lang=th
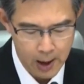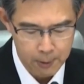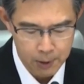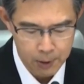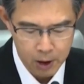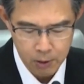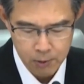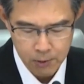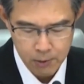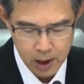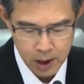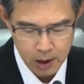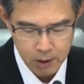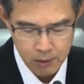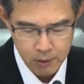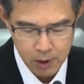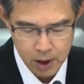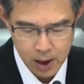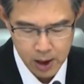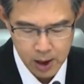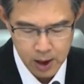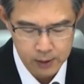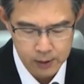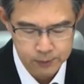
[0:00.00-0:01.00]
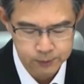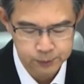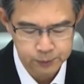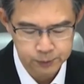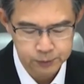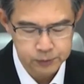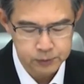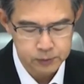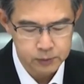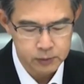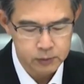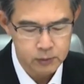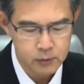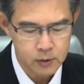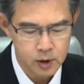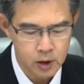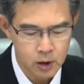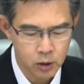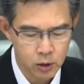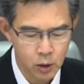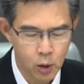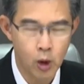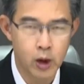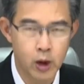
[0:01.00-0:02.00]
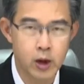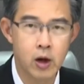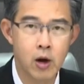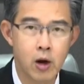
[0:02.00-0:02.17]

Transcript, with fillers: ครอบครัวใกล้ชิดนะคะรวม